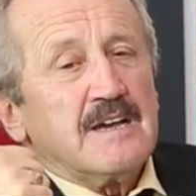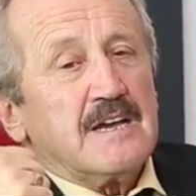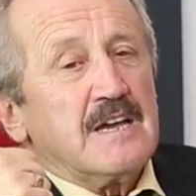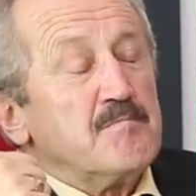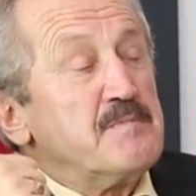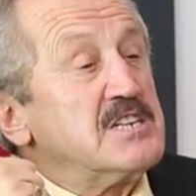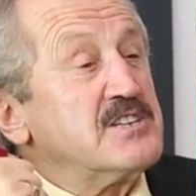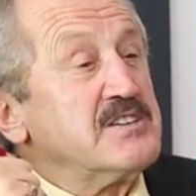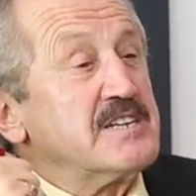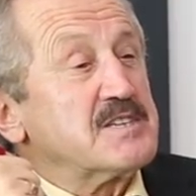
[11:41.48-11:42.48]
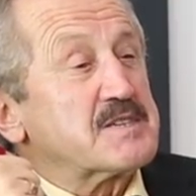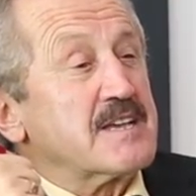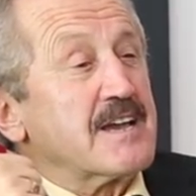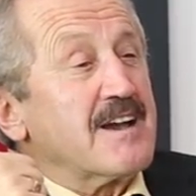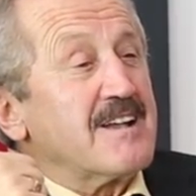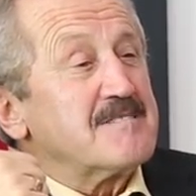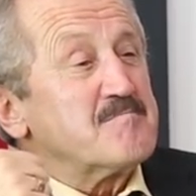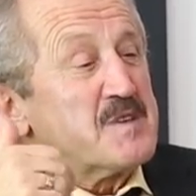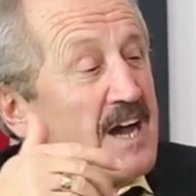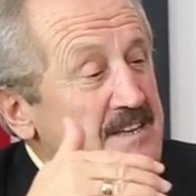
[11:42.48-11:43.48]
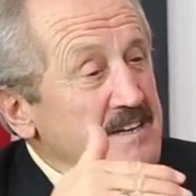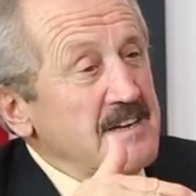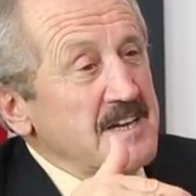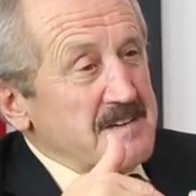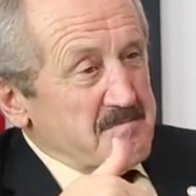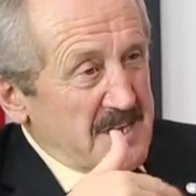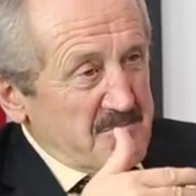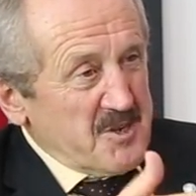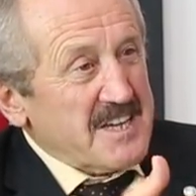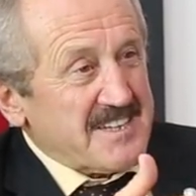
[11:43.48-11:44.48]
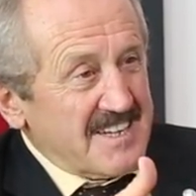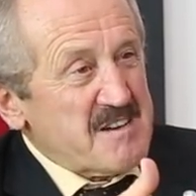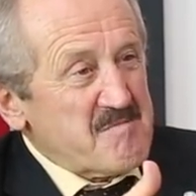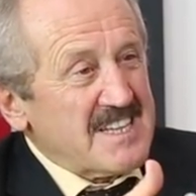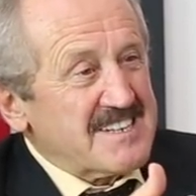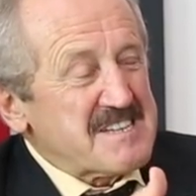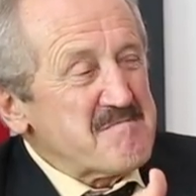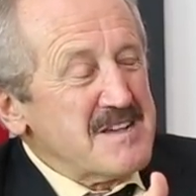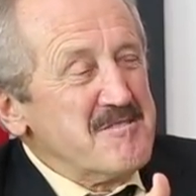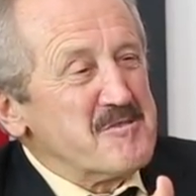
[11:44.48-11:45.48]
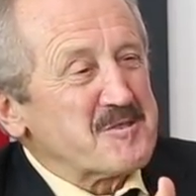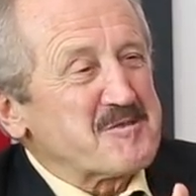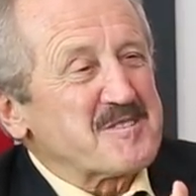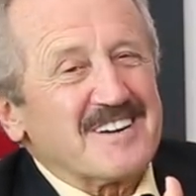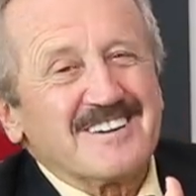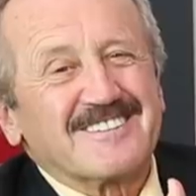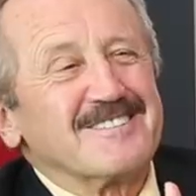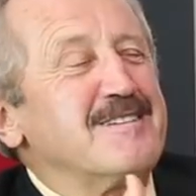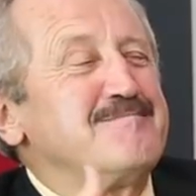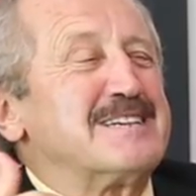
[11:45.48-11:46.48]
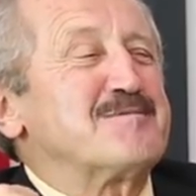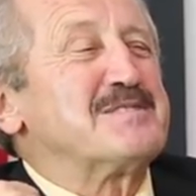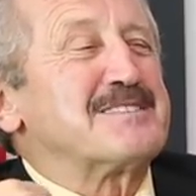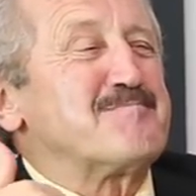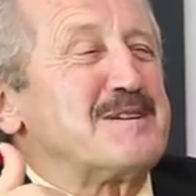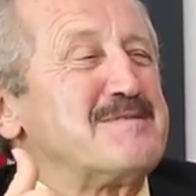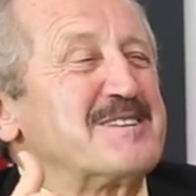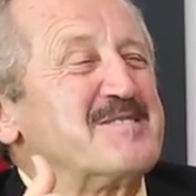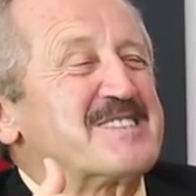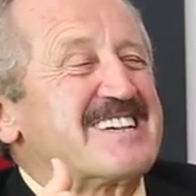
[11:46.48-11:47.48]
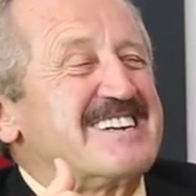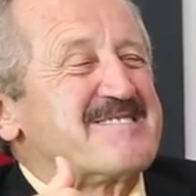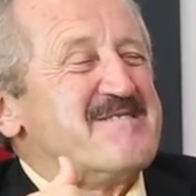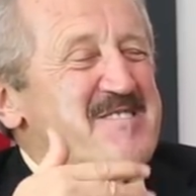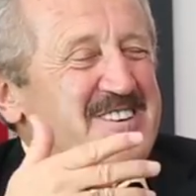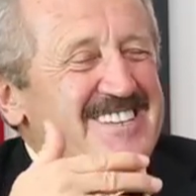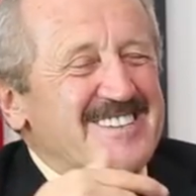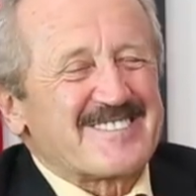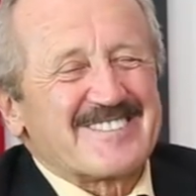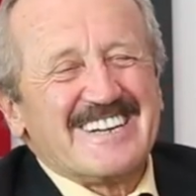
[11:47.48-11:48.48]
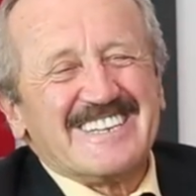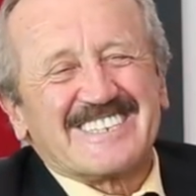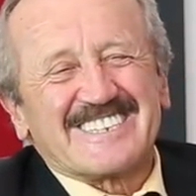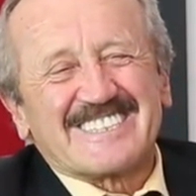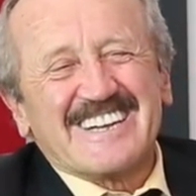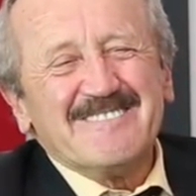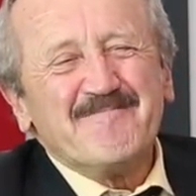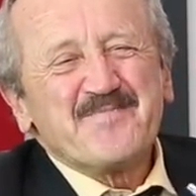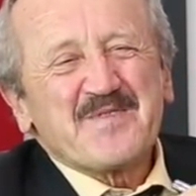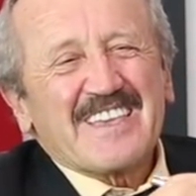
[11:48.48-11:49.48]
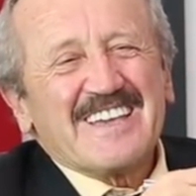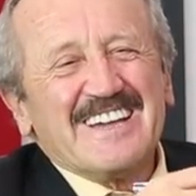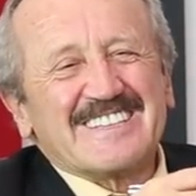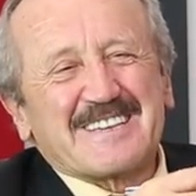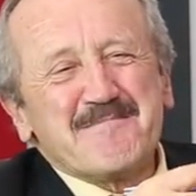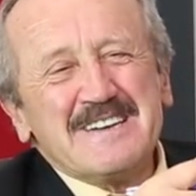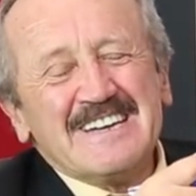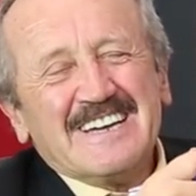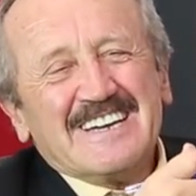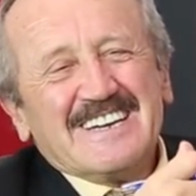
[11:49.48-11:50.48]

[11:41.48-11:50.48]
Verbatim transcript: 5'in e, ikisine geldim. Yani memuriyet kademelerini biliyorsun. Hı hı Akıl almaz bir zıplama gösterdim o kadar süre içinde. E, tabii